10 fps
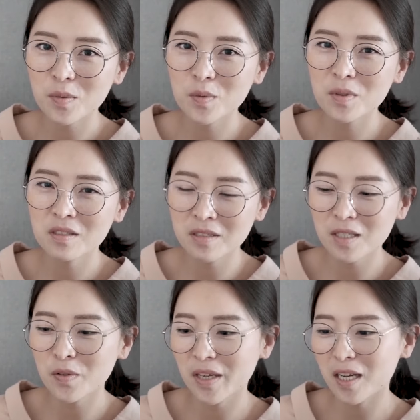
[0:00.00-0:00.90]
있고
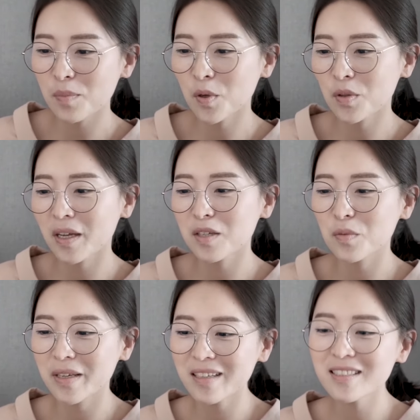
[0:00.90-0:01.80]
그제서야
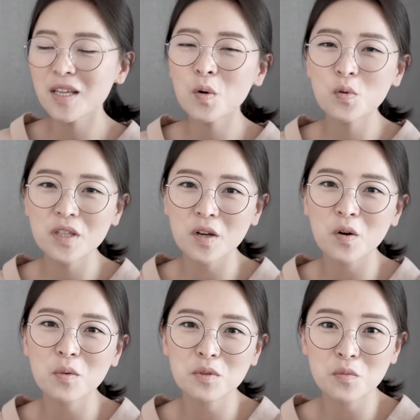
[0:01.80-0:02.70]
변화를 위한 새로운
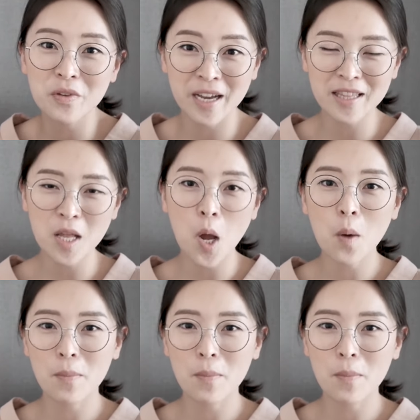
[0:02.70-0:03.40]
경험을 위한